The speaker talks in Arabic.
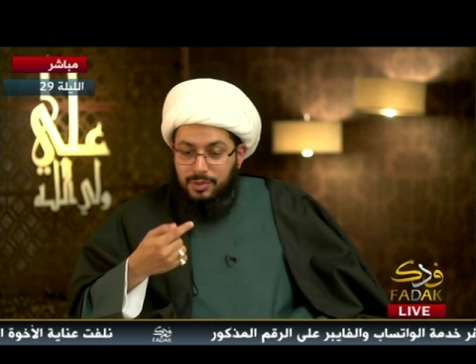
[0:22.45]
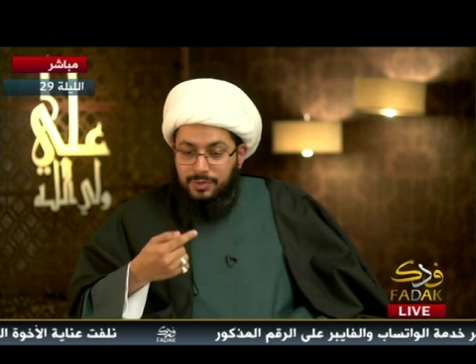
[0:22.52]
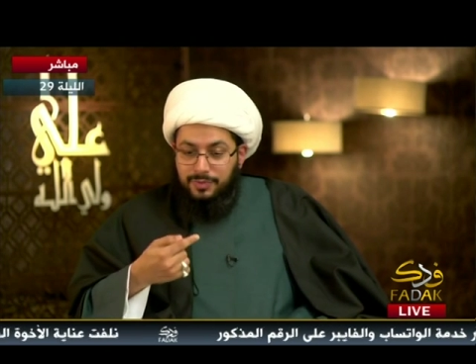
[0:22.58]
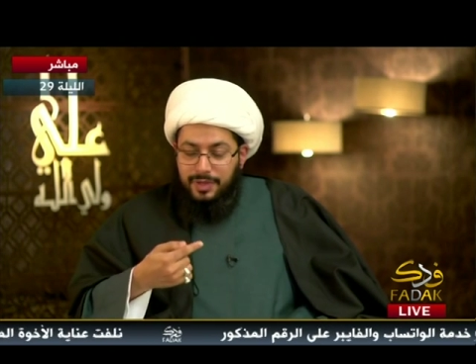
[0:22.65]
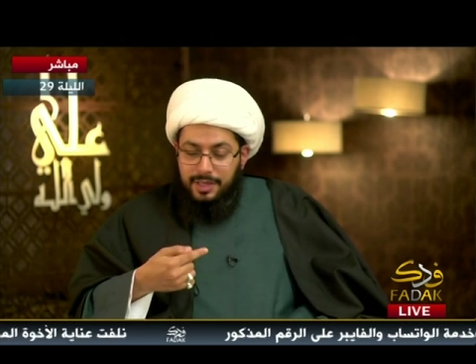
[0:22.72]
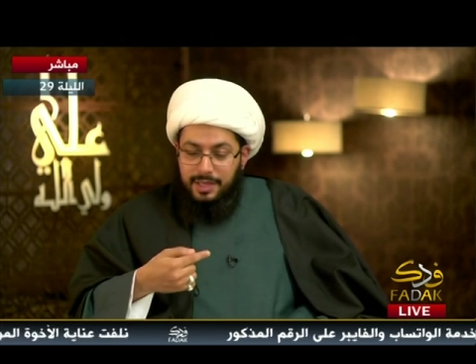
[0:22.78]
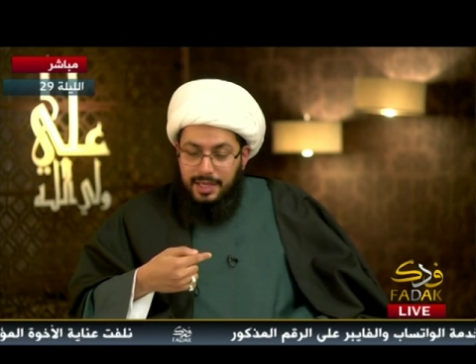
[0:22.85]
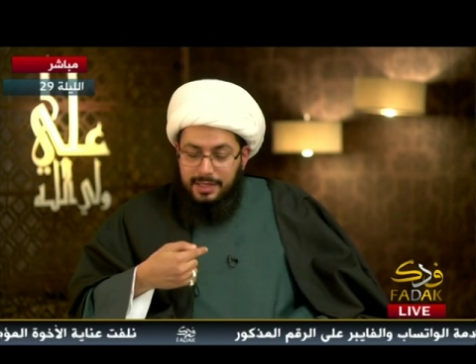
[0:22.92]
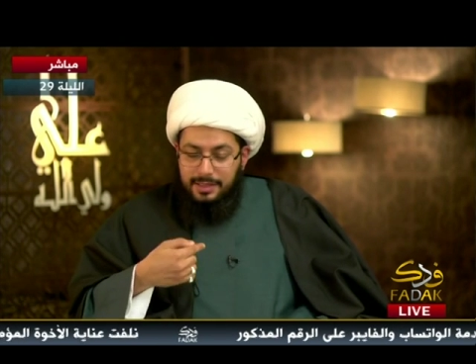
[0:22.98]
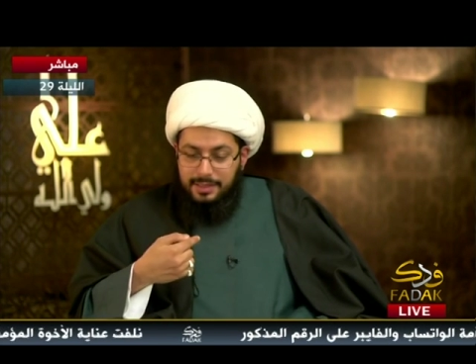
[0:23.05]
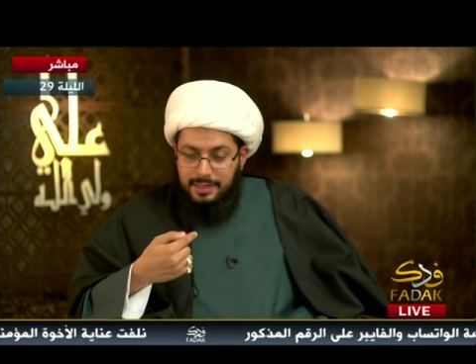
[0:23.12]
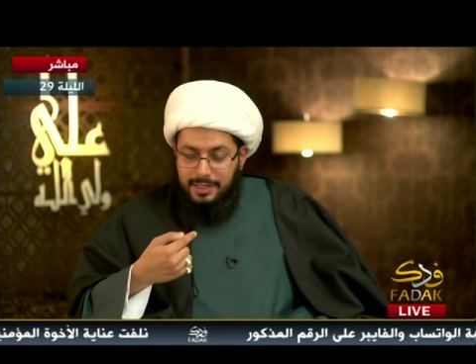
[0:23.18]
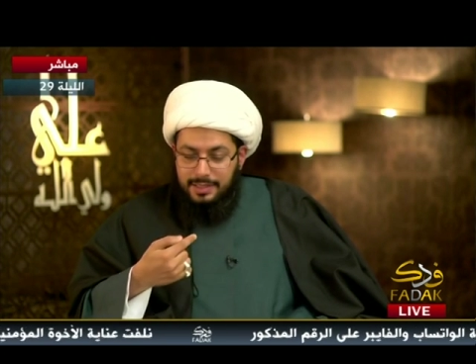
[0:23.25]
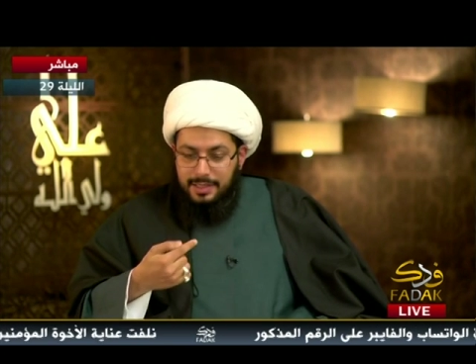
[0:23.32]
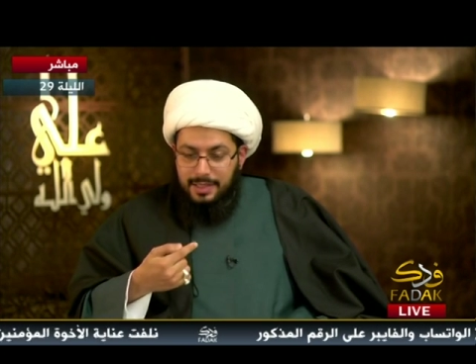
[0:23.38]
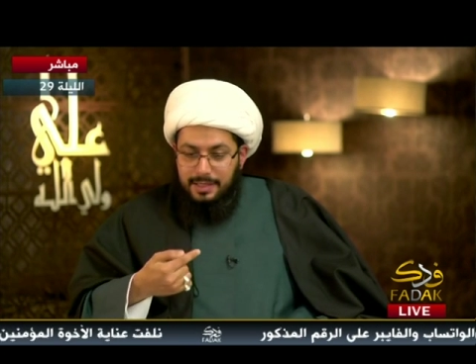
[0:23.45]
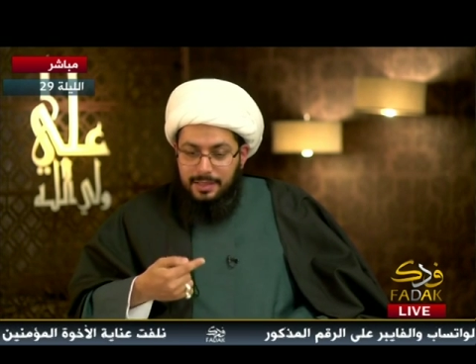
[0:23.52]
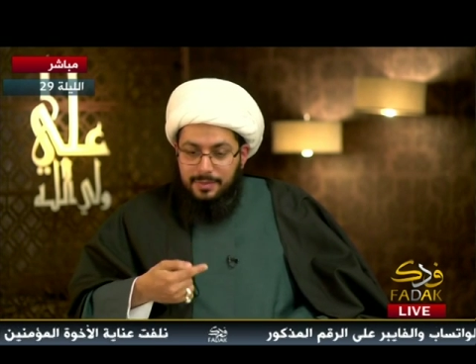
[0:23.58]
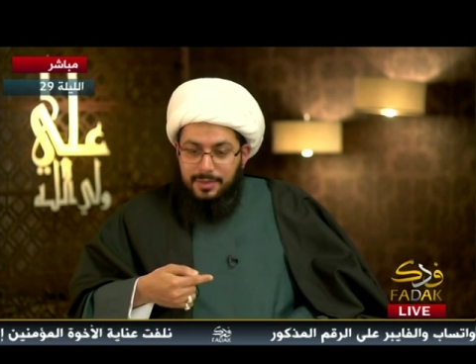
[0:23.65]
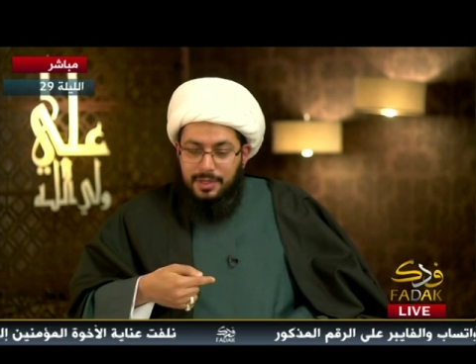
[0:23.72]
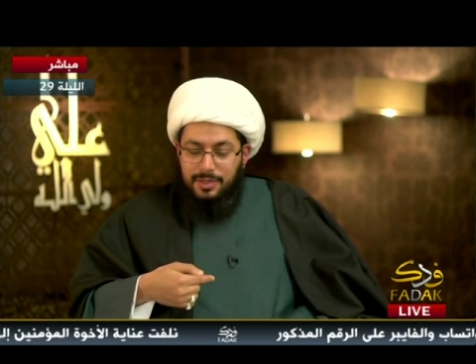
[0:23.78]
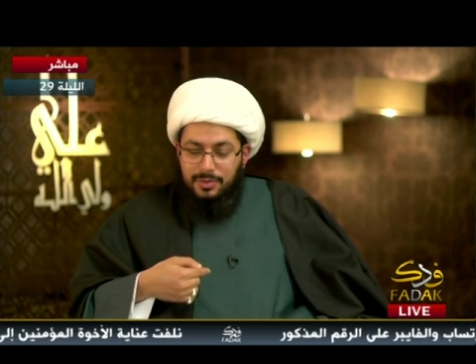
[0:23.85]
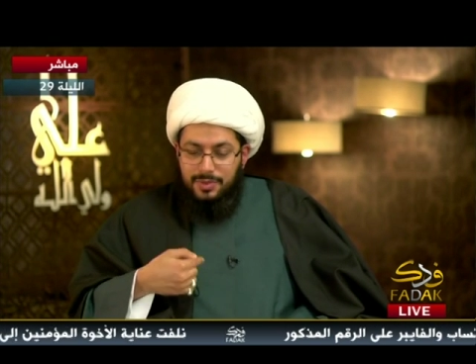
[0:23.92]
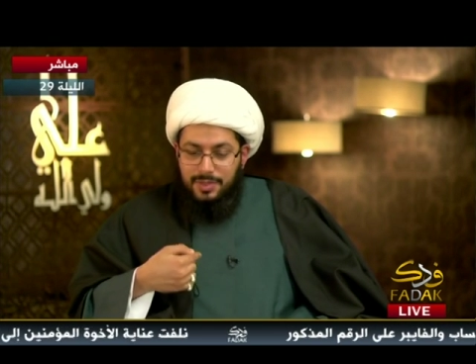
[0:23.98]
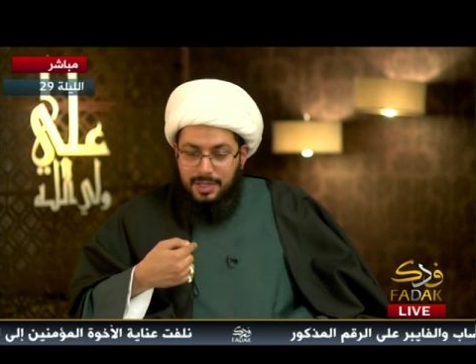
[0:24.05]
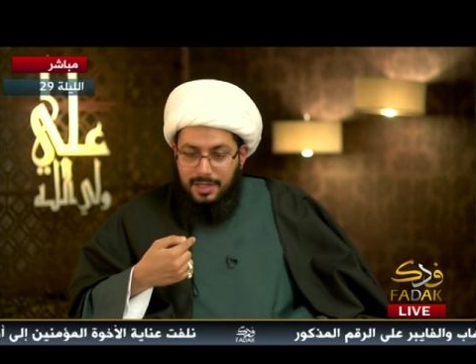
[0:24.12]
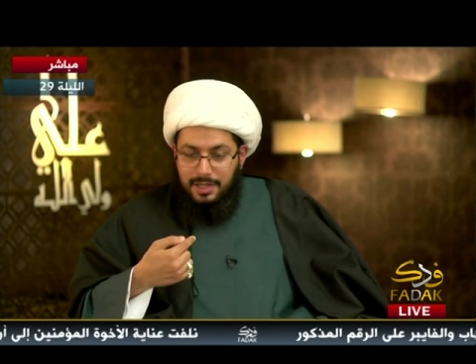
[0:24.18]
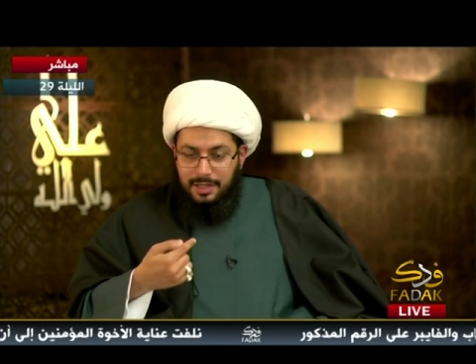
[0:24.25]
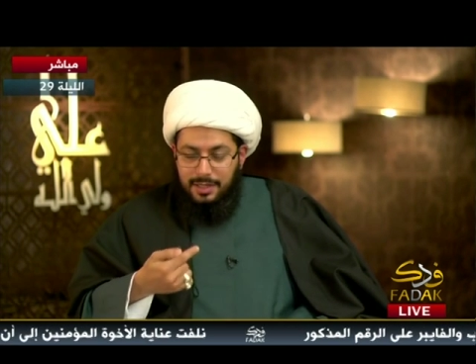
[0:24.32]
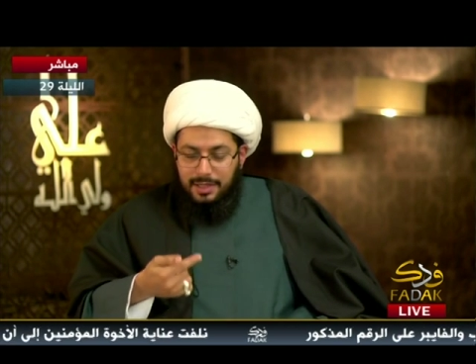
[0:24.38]
شوف هذه ادعيه اهل البيت
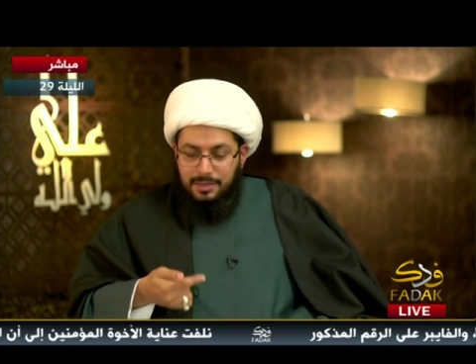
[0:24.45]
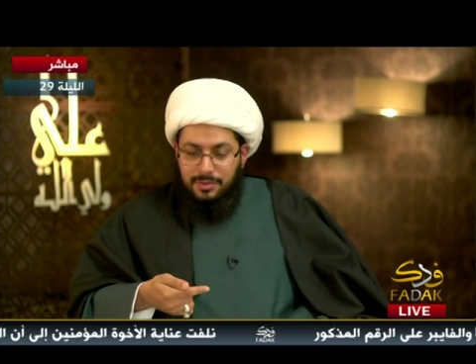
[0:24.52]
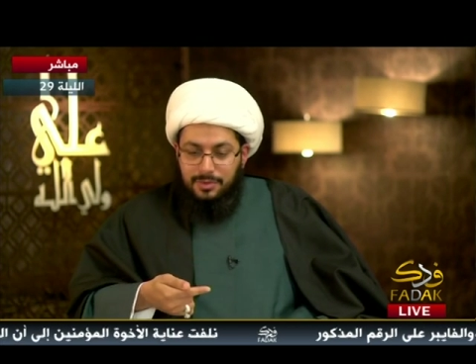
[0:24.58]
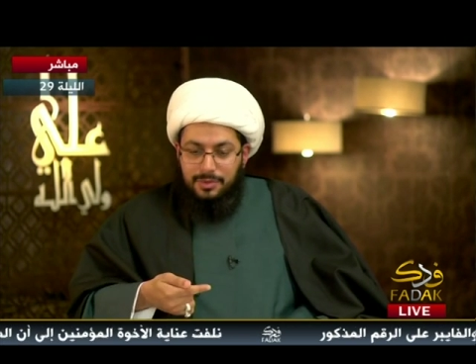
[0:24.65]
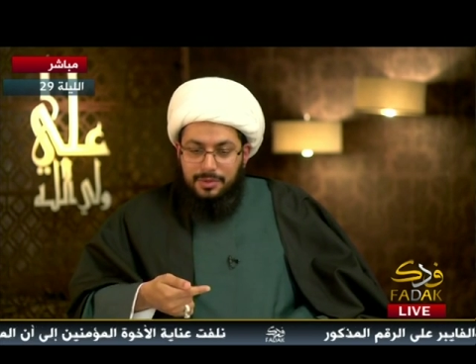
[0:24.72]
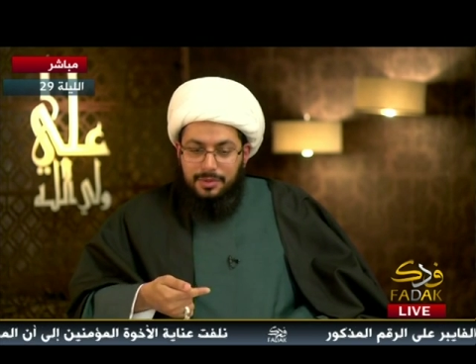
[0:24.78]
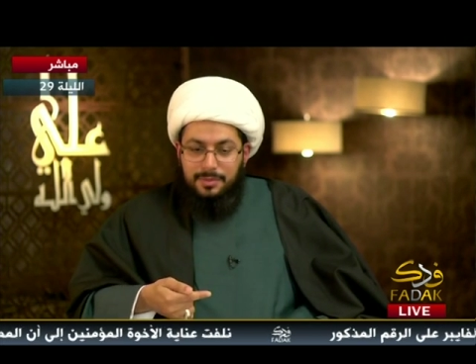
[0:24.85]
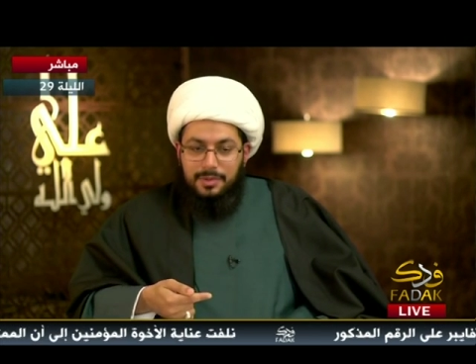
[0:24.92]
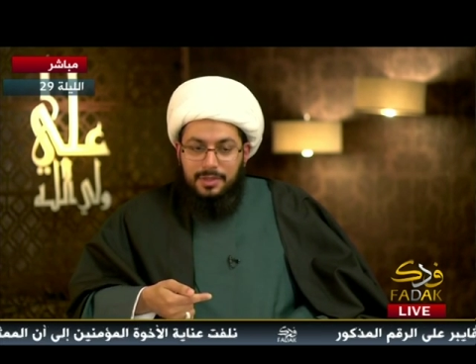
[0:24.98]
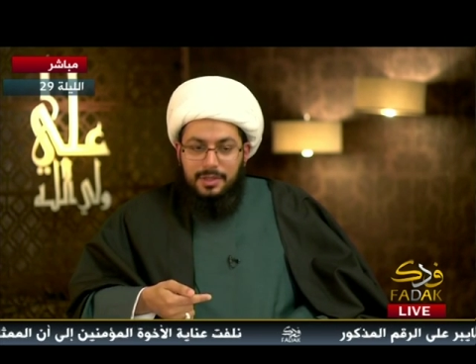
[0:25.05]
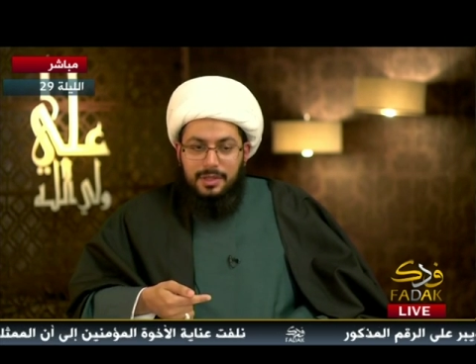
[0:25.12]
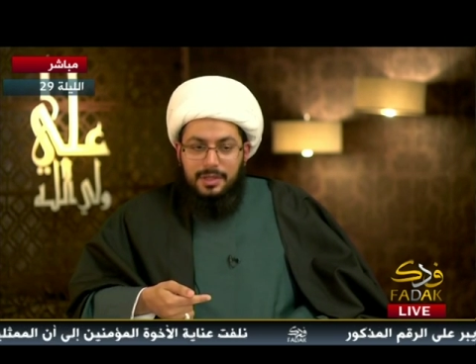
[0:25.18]
وزياراتهم